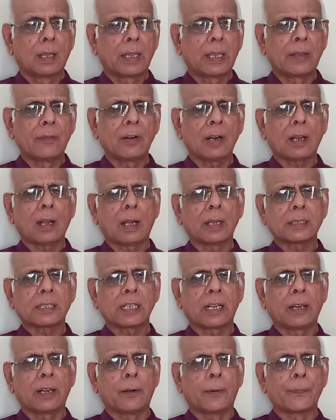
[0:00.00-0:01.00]
இவருக்கு
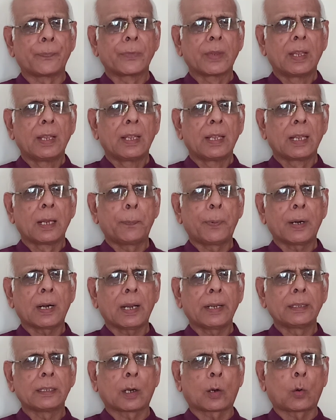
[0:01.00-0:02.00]
ஆச்சரியம்
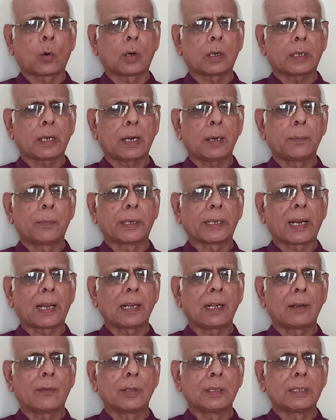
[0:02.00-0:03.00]
எப்படா இந்த கொற்ற
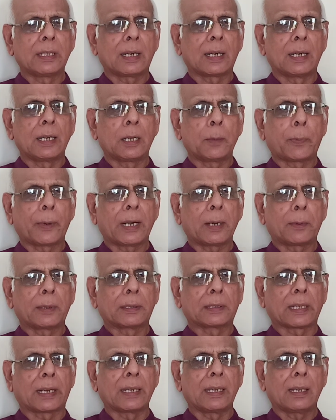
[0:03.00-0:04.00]
மழையில் வந்து ரெண்டு பேர்
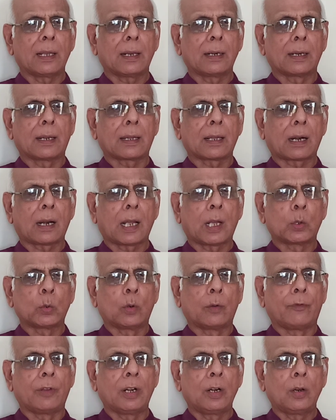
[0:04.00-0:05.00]
இப்படி தனியாக நிற்கிறா
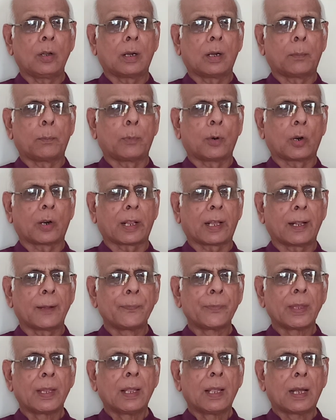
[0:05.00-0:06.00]
அதுவும் வில்லும் அம்போட
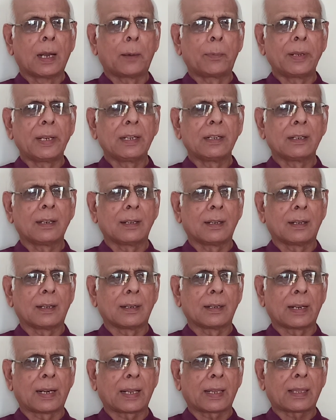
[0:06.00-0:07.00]
அப்படின்னு
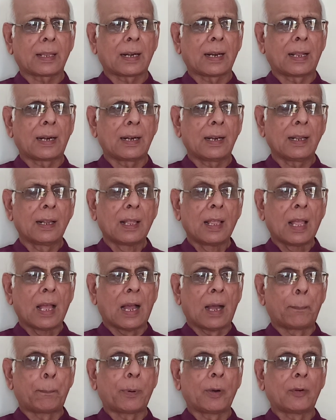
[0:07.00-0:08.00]
நினைக்கிறாரு
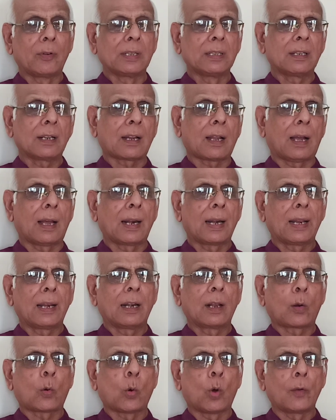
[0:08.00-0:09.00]
அப்போ வந்து
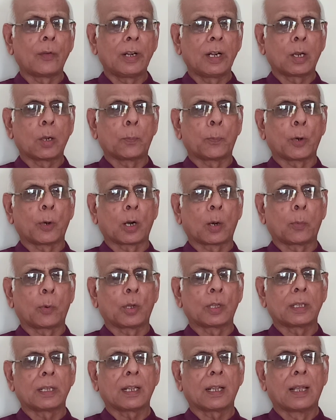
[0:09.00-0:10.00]
காலையில் கோவிலுக்கு
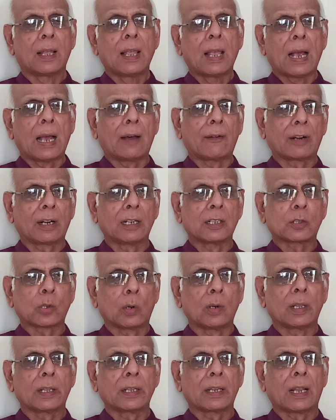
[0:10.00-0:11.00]
போனபோது அவர்கள்
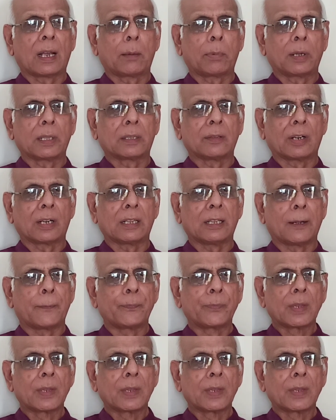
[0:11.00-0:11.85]
சொன்னது ஞாபகத்து வருது